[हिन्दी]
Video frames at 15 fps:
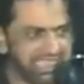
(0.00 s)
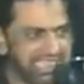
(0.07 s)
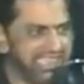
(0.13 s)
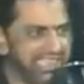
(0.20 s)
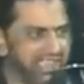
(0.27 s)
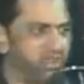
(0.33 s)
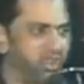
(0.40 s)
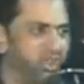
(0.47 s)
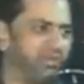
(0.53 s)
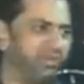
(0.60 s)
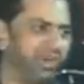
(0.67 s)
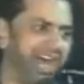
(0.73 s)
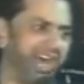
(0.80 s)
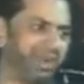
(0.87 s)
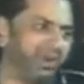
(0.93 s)
ईद
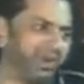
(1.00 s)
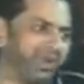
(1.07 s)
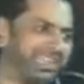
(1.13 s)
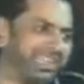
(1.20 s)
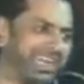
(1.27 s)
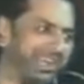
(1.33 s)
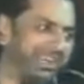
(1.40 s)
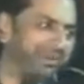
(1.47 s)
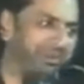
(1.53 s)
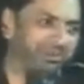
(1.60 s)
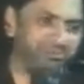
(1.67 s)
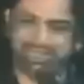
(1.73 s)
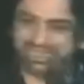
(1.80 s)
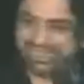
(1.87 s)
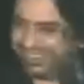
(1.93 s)
सोगवार हो गई आले
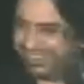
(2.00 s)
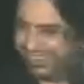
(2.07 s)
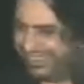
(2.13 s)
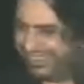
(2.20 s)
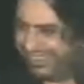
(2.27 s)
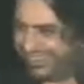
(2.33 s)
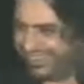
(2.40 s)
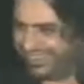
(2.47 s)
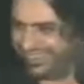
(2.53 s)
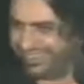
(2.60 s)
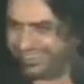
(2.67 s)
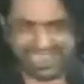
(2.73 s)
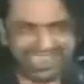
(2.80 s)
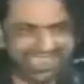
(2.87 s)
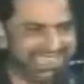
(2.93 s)
मोहम्मद
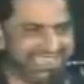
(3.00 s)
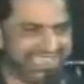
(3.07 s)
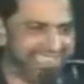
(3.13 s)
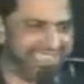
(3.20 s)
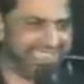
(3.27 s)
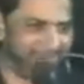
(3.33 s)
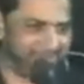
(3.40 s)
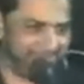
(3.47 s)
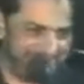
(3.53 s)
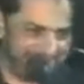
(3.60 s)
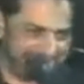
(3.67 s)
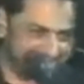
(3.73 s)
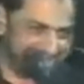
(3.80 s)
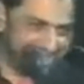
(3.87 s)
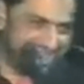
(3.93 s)
की जिनके सदके में
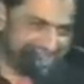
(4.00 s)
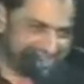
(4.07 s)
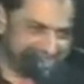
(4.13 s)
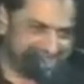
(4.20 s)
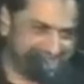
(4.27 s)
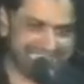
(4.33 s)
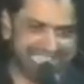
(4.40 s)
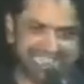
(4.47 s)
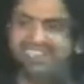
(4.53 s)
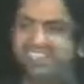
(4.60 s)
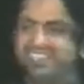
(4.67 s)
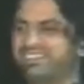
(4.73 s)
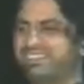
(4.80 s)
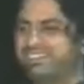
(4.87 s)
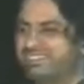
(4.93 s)
ईद ईद थी
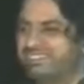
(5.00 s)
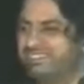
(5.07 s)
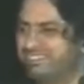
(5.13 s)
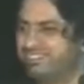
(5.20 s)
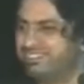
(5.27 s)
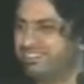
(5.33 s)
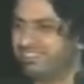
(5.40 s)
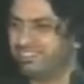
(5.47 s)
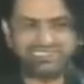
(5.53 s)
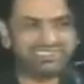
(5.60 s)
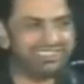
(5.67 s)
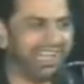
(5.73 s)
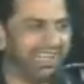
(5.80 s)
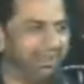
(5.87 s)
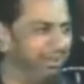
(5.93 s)

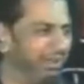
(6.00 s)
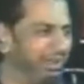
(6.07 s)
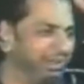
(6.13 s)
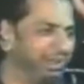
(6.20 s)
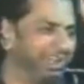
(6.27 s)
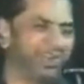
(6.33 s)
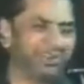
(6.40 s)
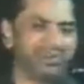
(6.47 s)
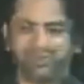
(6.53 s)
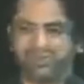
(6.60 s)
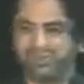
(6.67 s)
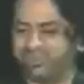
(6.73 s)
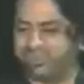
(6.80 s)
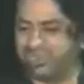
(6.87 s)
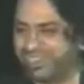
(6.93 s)
उन जालिमों ने उन घरों
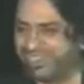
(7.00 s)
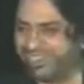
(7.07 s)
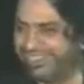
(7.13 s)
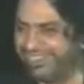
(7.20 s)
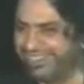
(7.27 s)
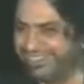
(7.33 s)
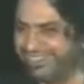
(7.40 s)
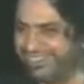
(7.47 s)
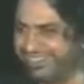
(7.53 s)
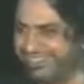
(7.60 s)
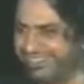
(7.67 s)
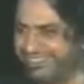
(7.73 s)
को लूट लिया